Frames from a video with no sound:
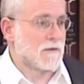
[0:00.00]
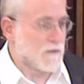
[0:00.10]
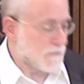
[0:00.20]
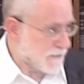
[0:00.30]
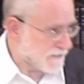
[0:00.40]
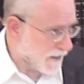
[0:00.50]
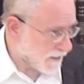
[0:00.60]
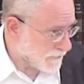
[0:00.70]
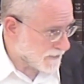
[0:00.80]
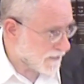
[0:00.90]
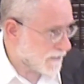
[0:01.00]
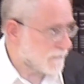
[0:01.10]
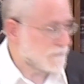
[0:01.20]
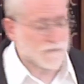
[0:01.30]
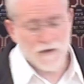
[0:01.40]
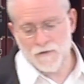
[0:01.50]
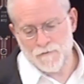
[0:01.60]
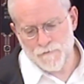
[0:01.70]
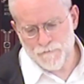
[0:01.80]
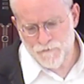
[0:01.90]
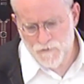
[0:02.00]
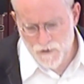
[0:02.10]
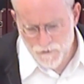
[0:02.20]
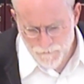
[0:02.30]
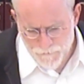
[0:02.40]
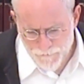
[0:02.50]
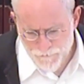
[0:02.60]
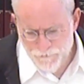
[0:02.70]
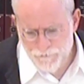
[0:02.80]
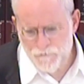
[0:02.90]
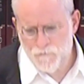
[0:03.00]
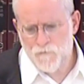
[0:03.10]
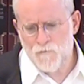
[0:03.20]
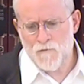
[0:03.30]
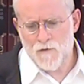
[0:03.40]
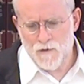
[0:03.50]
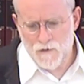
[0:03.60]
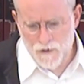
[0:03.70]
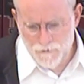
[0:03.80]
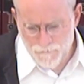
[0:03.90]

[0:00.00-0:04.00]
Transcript: Vender, vender. ¿Qué? ¿Qué? ¿Qué?